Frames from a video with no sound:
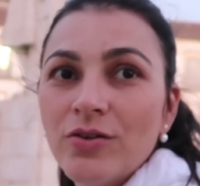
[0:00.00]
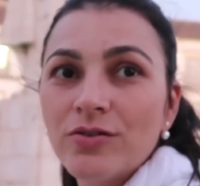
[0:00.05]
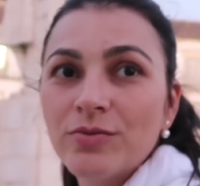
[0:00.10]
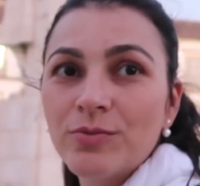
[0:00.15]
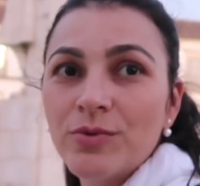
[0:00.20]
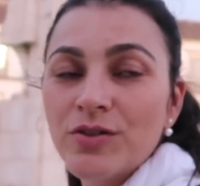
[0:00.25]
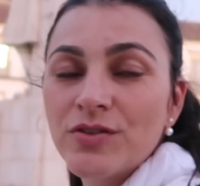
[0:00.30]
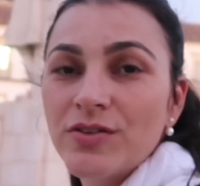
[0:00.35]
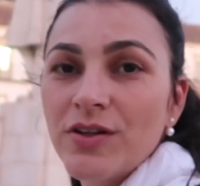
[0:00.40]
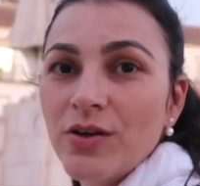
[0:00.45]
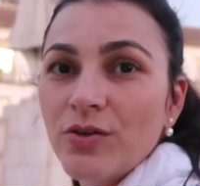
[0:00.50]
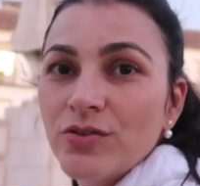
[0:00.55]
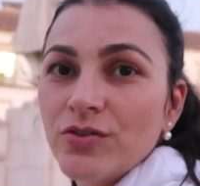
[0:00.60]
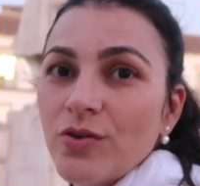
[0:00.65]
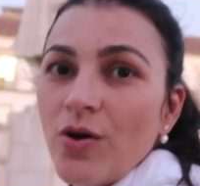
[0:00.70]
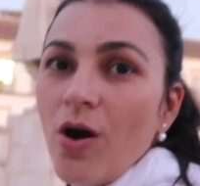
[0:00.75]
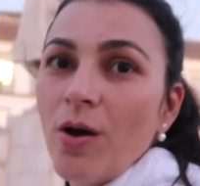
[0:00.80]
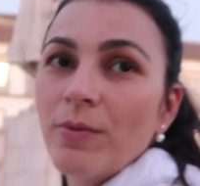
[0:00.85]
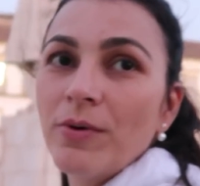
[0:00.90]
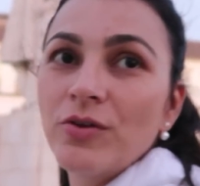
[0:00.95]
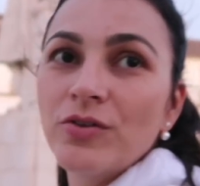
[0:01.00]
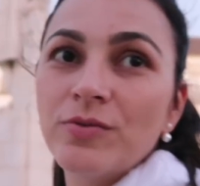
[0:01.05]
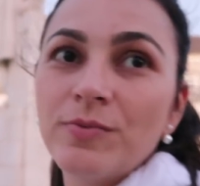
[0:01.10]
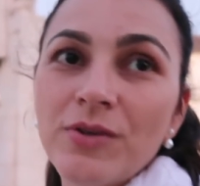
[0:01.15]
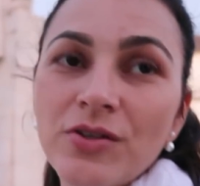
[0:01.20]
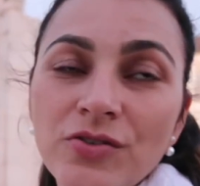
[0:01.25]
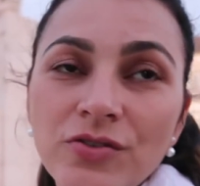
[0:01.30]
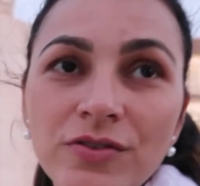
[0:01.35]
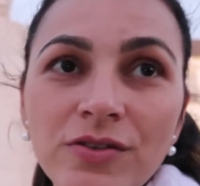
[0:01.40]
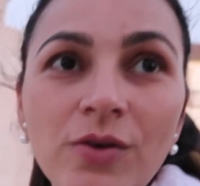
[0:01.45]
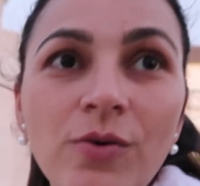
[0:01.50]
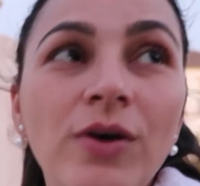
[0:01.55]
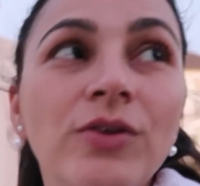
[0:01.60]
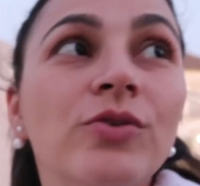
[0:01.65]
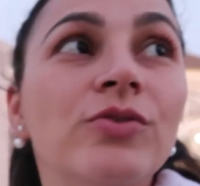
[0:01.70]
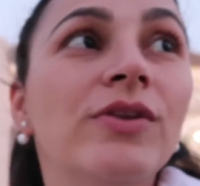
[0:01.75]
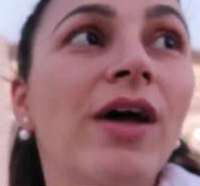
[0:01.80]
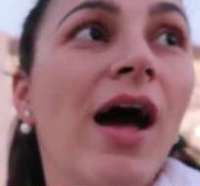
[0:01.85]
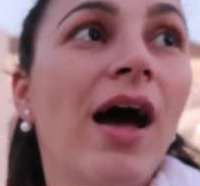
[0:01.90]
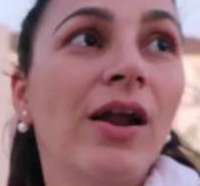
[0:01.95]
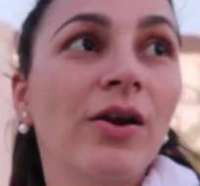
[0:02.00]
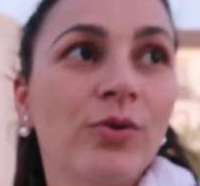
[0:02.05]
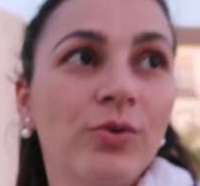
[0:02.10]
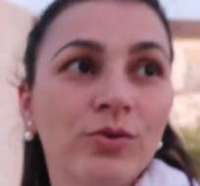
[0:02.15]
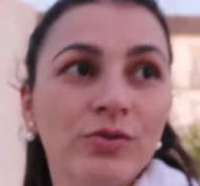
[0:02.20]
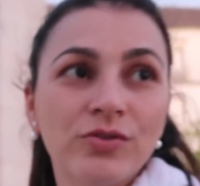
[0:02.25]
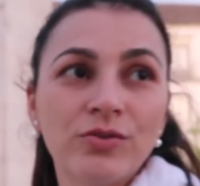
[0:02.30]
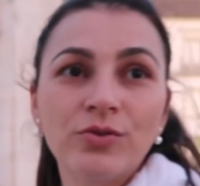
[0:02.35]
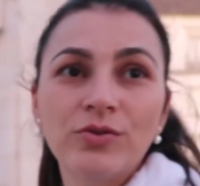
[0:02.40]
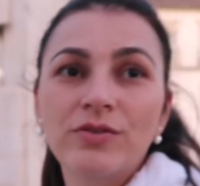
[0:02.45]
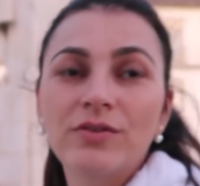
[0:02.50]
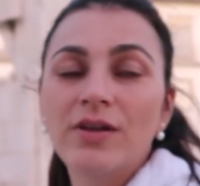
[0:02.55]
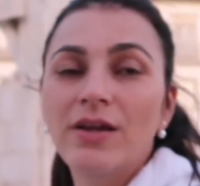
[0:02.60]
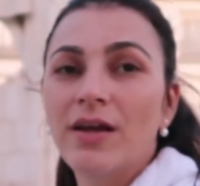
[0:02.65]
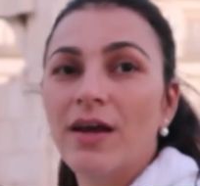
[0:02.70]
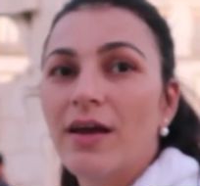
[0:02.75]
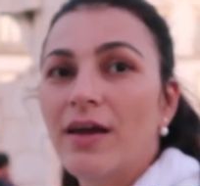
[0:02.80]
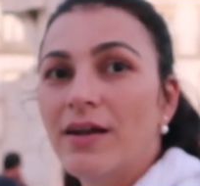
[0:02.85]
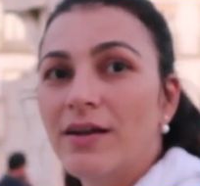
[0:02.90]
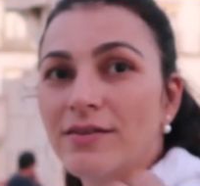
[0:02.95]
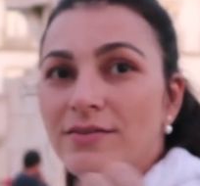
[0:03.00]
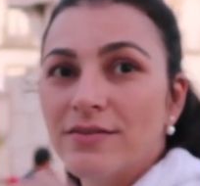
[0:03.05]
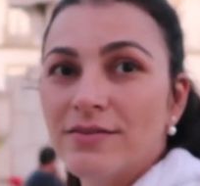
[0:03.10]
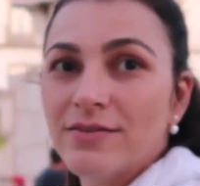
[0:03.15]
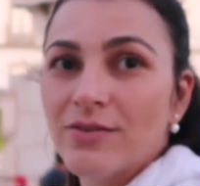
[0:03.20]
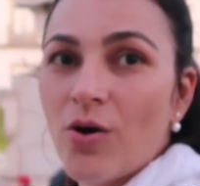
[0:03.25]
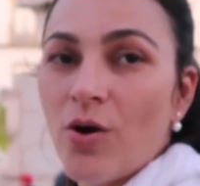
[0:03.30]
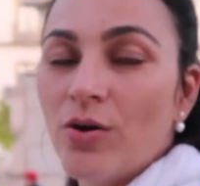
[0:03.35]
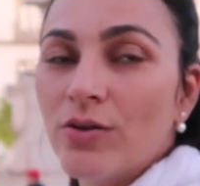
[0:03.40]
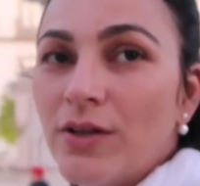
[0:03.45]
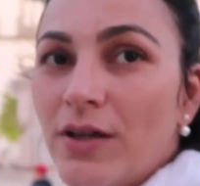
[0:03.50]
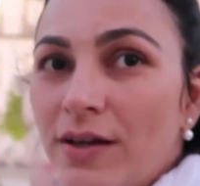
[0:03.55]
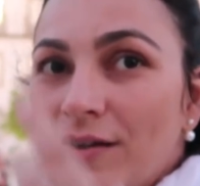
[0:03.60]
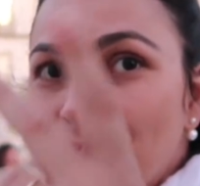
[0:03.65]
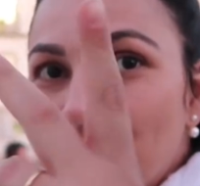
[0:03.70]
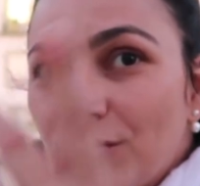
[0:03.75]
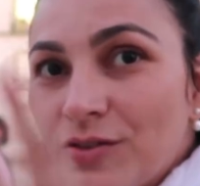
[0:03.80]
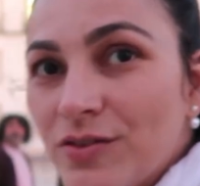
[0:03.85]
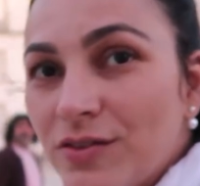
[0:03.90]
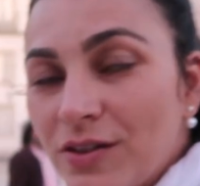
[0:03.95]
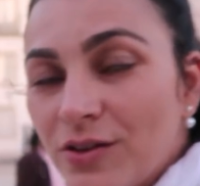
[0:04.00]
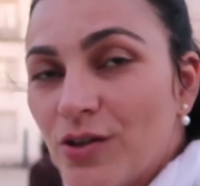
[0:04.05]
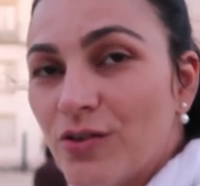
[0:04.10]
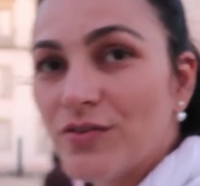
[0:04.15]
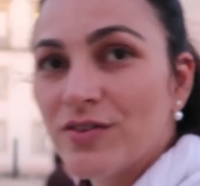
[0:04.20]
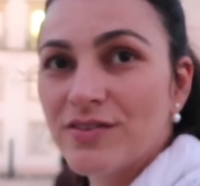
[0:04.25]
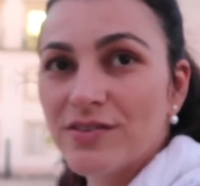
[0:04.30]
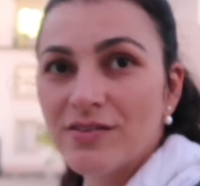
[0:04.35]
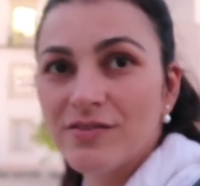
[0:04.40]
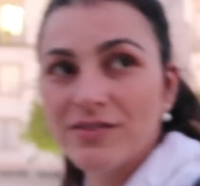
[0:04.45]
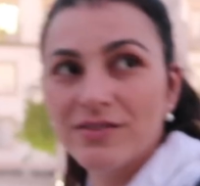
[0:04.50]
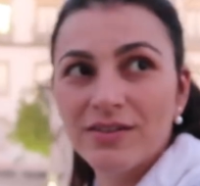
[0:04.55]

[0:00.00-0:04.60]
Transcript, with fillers: Os morcegos comem os bichos e quando dá a luz do dia, eles se escondem e as pessoas entram fazer